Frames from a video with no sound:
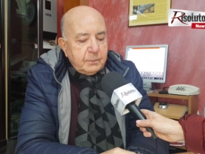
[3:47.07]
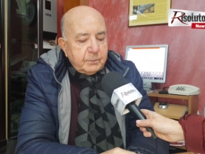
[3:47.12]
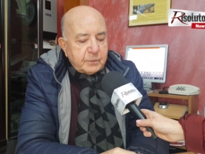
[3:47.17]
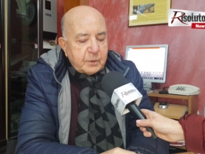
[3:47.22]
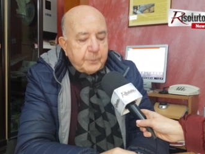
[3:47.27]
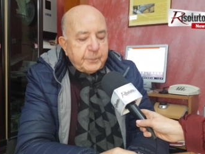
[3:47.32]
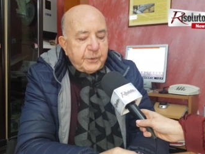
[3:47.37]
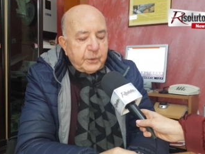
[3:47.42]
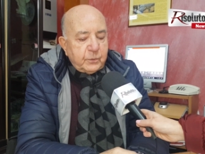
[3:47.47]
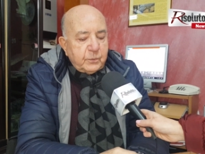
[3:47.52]

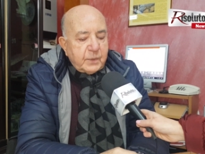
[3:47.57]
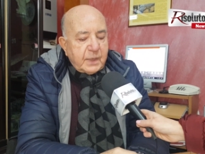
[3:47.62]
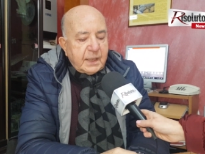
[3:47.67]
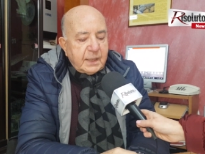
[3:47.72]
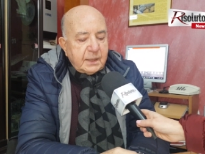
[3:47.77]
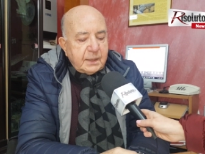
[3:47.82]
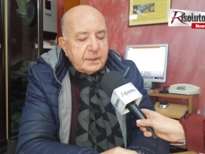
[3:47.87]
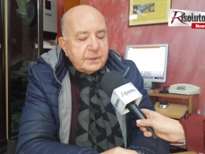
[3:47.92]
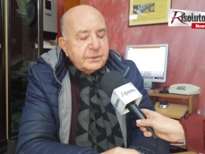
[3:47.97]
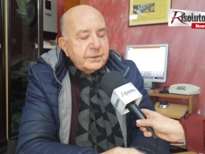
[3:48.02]
Proprio
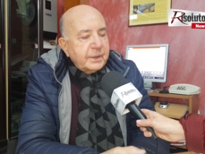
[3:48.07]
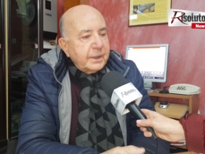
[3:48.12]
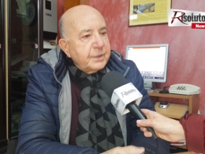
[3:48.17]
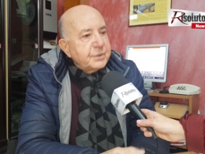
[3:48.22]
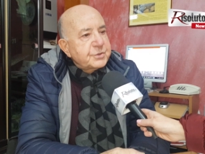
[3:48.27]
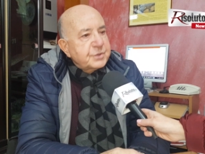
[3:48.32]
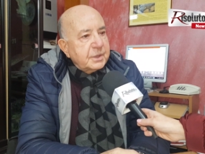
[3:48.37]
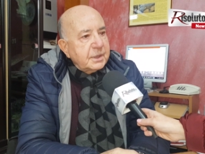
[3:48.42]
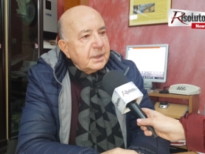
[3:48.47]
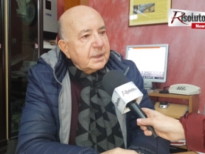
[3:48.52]
una
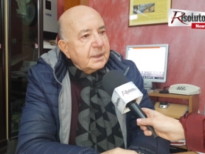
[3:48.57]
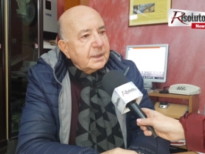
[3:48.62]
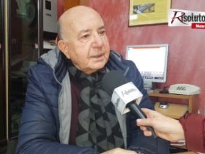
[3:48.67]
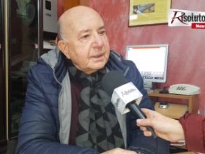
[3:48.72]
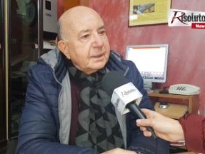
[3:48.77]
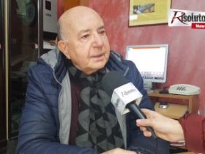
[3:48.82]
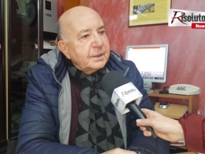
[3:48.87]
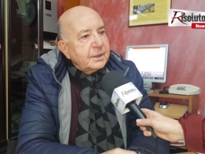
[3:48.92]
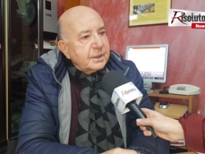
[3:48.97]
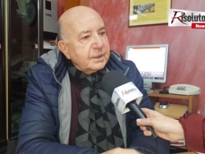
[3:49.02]

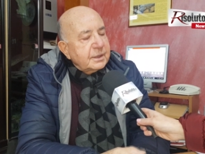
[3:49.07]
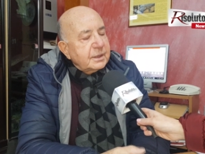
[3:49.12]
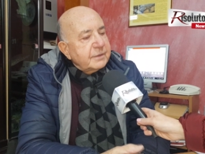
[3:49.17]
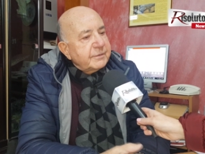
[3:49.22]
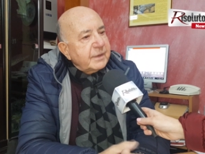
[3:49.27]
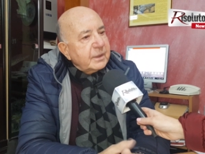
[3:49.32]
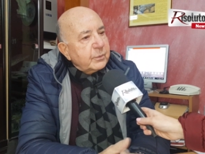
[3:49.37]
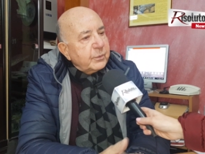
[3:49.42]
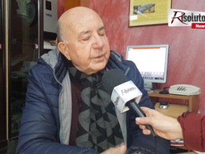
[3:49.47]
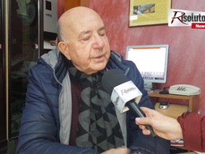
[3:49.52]
lettrice
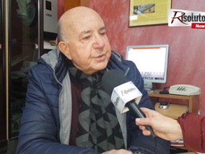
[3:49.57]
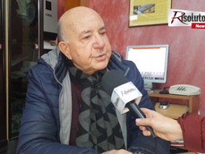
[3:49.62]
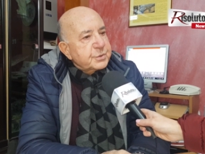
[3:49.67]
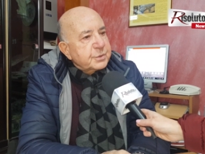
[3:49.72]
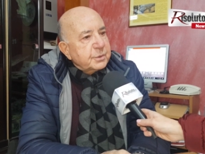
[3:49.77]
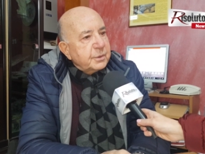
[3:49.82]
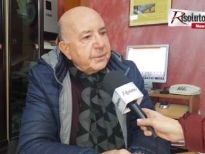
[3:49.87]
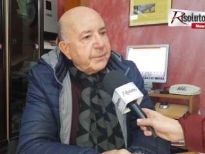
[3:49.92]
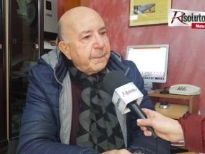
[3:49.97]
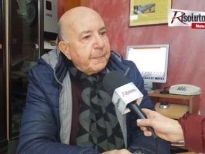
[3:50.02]
chiedeva
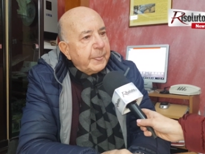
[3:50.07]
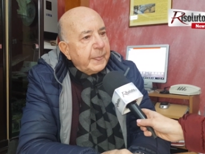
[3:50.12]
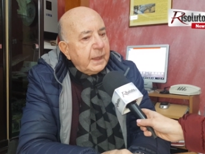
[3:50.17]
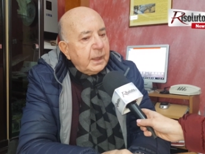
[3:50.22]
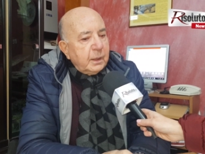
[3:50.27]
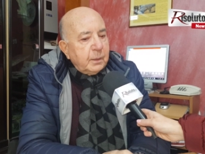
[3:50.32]
questo.